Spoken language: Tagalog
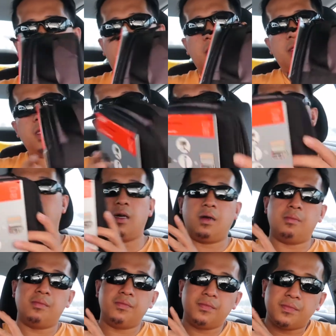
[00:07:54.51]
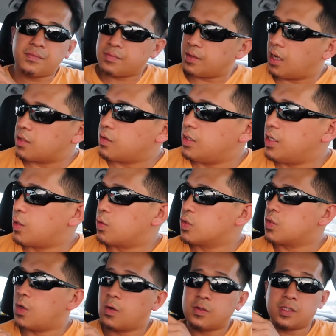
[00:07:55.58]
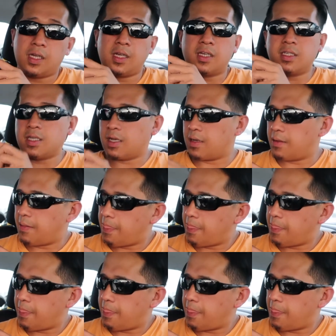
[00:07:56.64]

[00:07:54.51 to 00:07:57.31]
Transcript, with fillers: I think um, actually nagustuhan ko talaga siya